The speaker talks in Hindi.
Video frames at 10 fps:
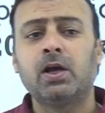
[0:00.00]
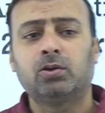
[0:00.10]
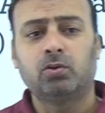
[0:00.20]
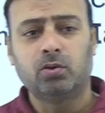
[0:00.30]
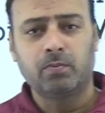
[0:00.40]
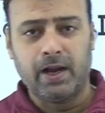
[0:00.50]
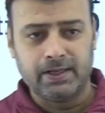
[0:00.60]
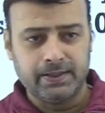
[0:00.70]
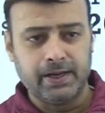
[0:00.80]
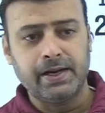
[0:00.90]
तो
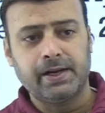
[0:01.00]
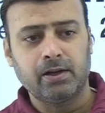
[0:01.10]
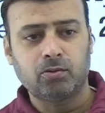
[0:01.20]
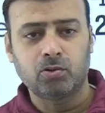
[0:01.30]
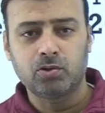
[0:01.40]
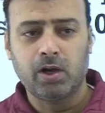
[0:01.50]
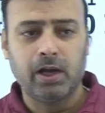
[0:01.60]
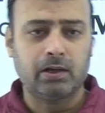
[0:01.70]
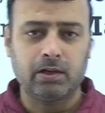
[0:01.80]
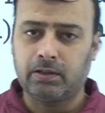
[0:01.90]
ऐसे राइटिंग को जो
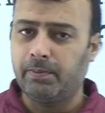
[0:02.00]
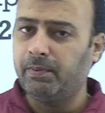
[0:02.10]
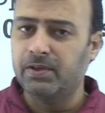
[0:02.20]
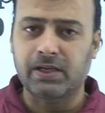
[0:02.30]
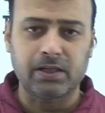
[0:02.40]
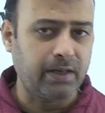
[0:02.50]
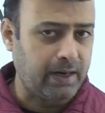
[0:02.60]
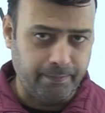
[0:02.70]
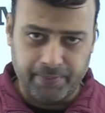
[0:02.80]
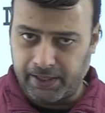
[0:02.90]
है कभी भी इसके अंदर
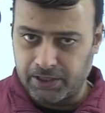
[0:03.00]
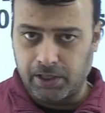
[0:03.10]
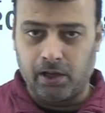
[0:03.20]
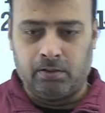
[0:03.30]
रेपिटेशन